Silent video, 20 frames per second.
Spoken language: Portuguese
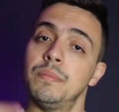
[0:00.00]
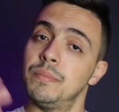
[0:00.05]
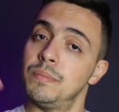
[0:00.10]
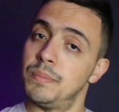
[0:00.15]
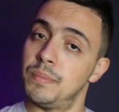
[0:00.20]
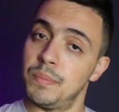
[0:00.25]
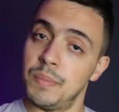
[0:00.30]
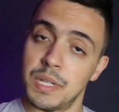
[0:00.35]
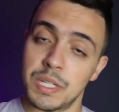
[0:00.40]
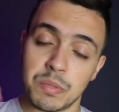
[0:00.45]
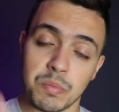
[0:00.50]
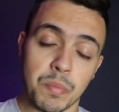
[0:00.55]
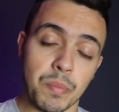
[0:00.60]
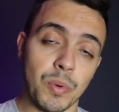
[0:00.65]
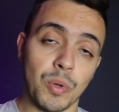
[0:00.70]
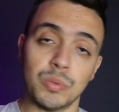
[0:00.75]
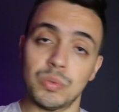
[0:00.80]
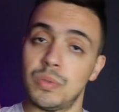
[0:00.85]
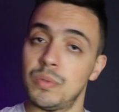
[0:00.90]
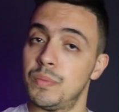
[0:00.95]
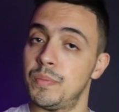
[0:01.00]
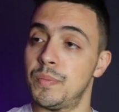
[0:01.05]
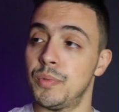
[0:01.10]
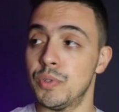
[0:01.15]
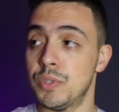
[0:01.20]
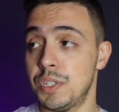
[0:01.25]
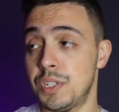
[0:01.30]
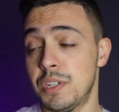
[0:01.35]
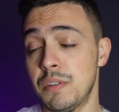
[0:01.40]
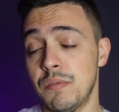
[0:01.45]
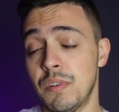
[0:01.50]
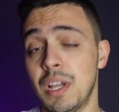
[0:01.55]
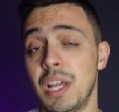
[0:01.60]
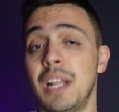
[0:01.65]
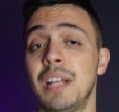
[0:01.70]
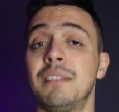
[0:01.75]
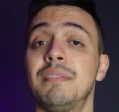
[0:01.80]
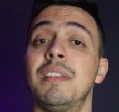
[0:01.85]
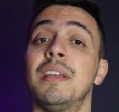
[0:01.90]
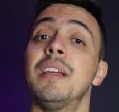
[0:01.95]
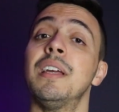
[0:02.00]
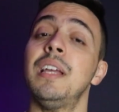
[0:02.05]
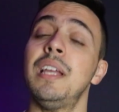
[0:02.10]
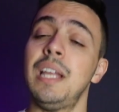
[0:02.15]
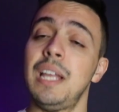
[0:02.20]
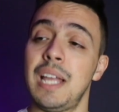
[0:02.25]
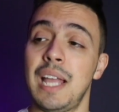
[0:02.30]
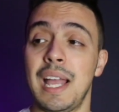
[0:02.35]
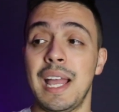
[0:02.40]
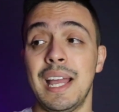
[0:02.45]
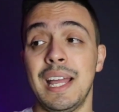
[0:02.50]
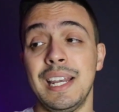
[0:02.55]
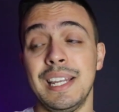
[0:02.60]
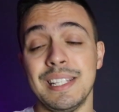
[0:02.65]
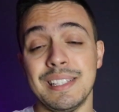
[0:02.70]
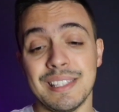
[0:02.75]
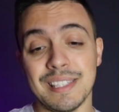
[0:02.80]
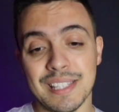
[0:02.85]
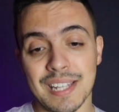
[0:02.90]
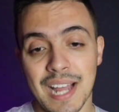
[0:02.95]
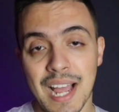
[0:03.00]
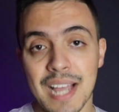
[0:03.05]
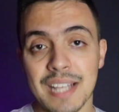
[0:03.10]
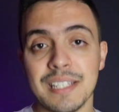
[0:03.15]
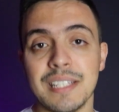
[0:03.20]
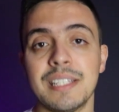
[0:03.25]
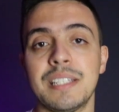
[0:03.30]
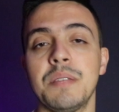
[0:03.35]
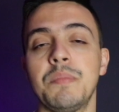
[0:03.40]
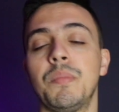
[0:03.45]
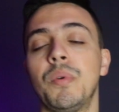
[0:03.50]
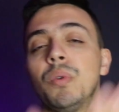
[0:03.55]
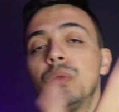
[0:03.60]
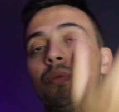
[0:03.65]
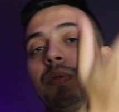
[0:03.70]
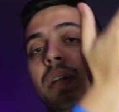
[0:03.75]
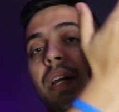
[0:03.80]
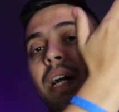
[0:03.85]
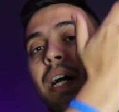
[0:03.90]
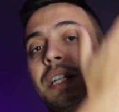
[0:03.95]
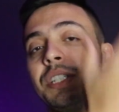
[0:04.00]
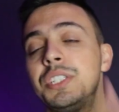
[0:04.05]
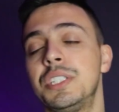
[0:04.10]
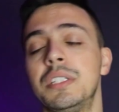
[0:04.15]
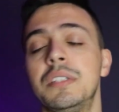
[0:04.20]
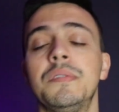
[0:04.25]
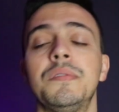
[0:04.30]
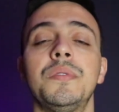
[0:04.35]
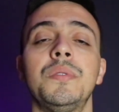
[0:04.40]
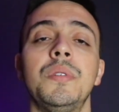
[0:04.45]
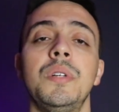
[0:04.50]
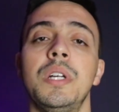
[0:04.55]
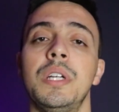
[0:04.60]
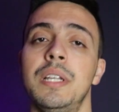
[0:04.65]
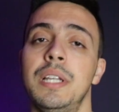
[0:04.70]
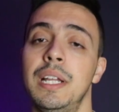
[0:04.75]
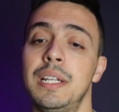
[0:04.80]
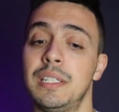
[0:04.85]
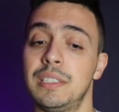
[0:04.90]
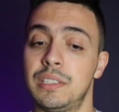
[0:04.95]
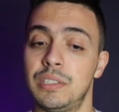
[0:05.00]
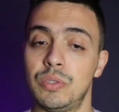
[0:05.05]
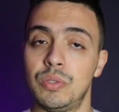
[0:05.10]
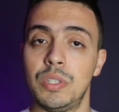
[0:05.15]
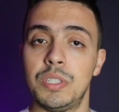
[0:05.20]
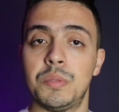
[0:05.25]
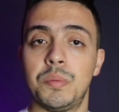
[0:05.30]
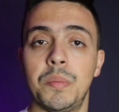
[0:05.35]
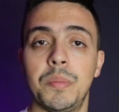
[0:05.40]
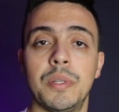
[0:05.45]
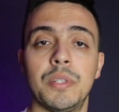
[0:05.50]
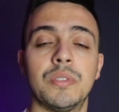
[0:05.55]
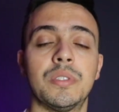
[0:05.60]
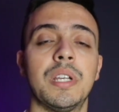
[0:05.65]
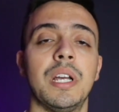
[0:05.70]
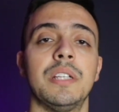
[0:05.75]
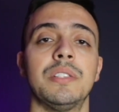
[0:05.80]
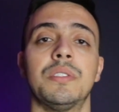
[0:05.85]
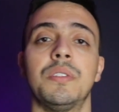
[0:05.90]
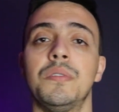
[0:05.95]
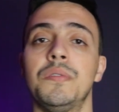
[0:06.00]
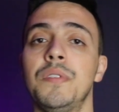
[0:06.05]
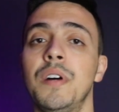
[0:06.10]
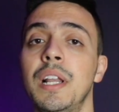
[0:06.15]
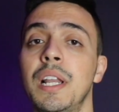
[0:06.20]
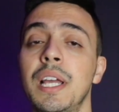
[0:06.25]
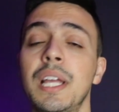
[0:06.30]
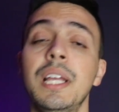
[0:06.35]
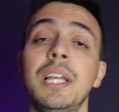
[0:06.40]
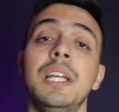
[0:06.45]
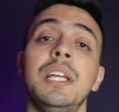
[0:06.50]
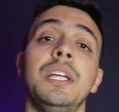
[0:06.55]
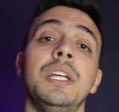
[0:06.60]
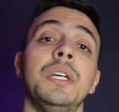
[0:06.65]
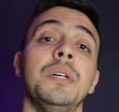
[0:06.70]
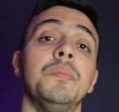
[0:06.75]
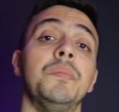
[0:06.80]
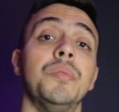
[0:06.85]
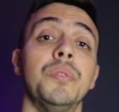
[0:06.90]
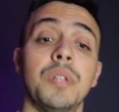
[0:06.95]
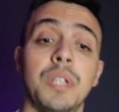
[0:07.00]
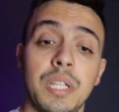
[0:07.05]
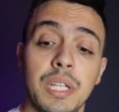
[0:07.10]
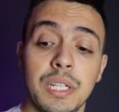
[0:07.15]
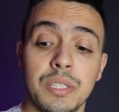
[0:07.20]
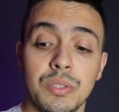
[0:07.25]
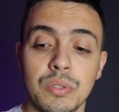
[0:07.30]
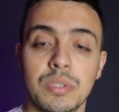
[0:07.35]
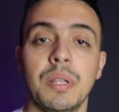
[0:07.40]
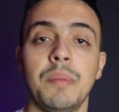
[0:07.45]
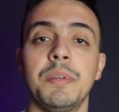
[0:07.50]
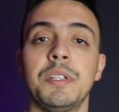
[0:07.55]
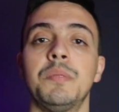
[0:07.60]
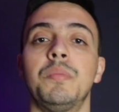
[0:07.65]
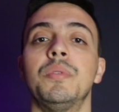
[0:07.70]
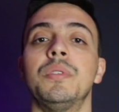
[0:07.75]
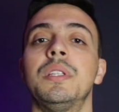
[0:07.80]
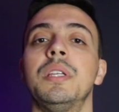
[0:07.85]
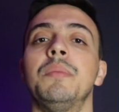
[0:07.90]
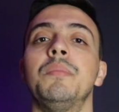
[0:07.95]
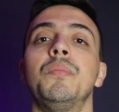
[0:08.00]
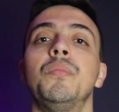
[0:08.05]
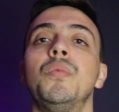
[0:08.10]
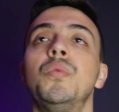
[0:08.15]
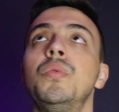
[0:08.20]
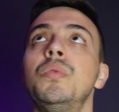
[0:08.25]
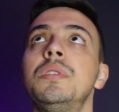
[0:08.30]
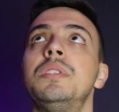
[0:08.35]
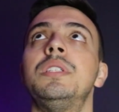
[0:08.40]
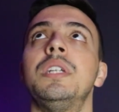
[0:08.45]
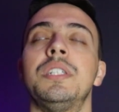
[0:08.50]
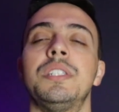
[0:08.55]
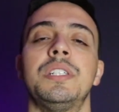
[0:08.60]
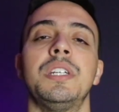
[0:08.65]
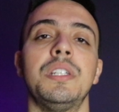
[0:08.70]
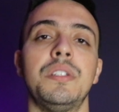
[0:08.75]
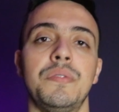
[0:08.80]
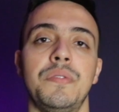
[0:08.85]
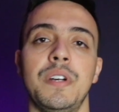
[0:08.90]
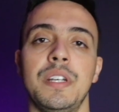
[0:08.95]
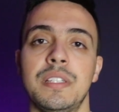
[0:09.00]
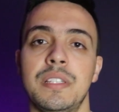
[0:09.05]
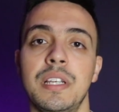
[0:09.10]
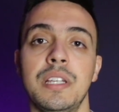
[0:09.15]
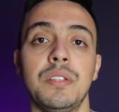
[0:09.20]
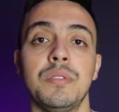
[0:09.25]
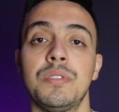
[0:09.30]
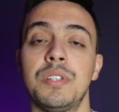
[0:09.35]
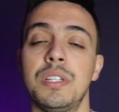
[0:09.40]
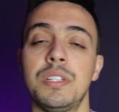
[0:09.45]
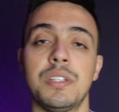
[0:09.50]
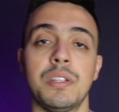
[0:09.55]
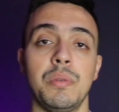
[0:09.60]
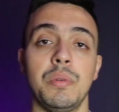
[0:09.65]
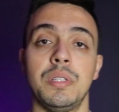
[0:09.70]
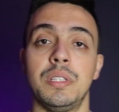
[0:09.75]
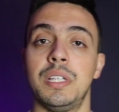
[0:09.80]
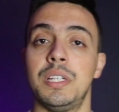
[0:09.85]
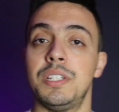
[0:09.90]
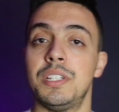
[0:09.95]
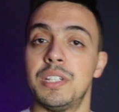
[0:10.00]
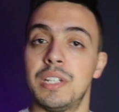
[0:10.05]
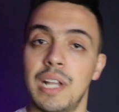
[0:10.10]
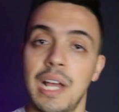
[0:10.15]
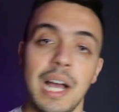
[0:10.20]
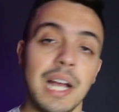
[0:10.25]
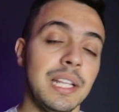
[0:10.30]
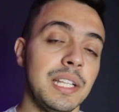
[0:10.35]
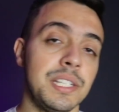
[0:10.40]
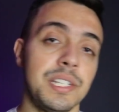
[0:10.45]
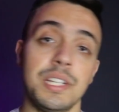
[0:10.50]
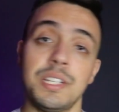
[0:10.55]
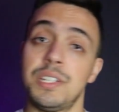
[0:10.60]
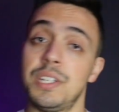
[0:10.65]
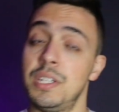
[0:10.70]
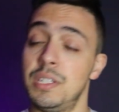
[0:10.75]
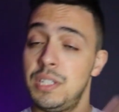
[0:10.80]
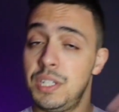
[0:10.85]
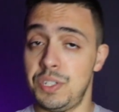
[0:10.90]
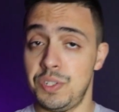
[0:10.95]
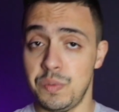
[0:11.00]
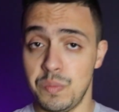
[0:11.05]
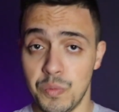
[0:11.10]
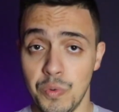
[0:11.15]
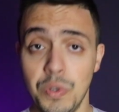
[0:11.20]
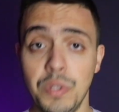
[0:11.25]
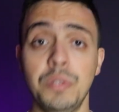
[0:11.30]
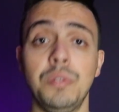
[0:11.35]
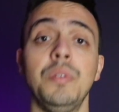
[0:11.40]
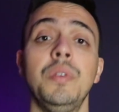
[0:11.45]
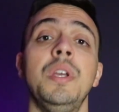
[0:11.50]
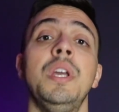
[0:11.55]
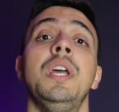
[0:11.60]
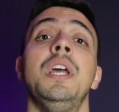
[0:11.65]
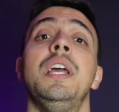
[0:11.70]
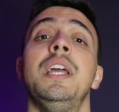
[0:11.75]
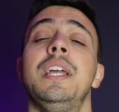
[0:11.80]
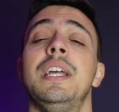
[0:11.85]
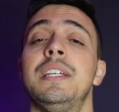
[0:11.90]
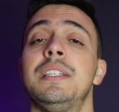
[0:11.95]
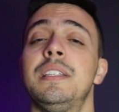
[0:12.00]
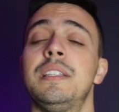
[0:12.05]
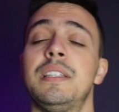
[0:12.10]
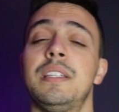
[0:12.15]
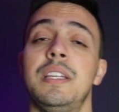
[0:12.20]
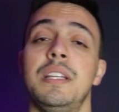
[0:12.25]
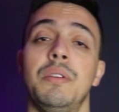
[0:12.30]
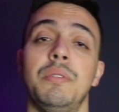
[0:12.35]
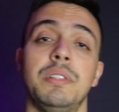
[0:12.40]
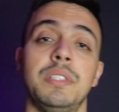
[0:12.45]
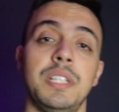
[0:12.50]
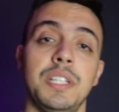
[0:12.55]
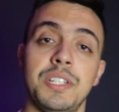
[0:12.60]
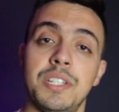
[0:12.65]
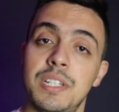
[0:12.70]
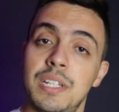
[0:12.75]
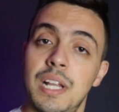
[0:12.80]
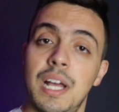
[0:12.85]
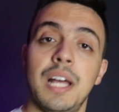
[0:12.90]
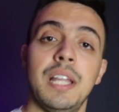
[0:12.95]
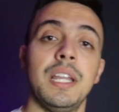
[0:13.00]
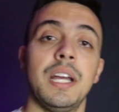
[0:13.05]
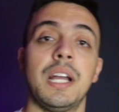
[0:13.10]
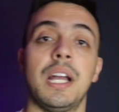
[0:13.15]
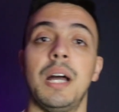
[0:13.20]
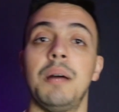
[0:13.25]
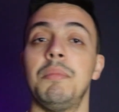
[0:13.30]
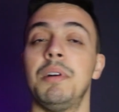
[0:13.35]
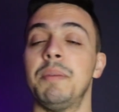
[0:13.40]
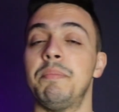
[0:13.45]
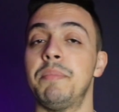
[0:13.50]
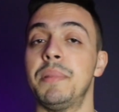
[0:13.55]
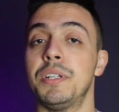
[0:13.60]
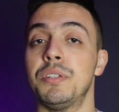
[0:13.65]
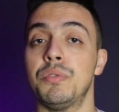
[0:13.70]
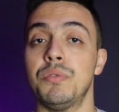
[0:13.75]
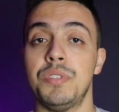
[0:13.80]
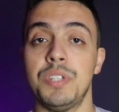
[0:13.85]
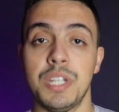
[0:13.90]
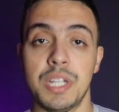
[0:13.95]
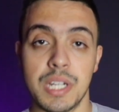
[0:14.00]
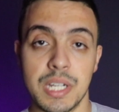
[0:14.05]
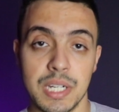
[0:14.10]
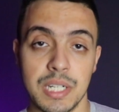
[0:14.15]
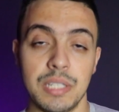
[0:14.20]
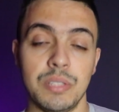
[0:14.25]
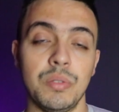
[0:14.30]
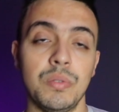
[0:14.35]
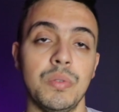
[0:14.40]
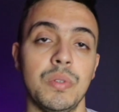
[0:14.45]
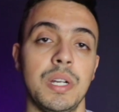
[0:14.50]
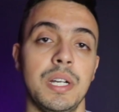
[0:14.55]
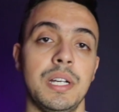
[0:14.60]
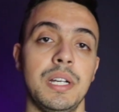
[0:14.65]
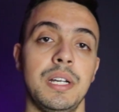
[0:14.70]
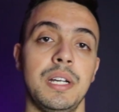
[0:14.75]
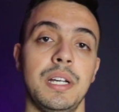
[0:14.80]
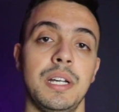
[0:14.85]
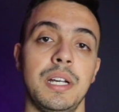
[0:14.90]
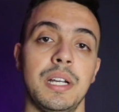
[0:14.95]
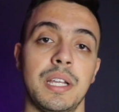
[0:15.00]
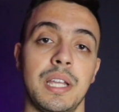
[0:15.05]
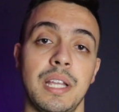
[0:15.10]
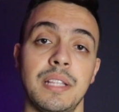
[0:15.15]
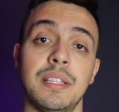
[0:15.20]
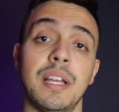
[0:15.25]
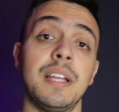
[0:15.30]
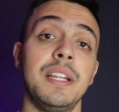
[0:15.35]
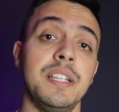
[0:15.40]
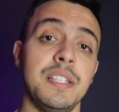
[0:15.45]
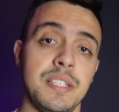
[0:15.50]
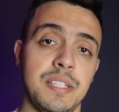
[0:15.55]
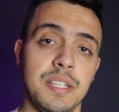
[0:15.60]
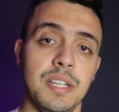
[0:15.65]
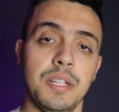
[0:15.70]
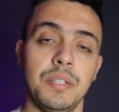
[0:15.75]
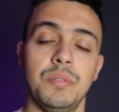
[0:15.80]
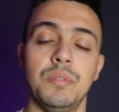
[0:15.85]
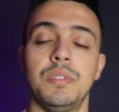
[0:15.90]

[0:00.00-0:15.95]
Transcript: mesmo ponto positivo que ela tem, ele traz esse ponto negativo, né, nesses dois primeiros casos que eu falei, porque justamente por ter muita gente fazendo, gente que não entende nada, gente que entende muito, e essas que não entendem nada acaba prejudicando a quem está iniciando.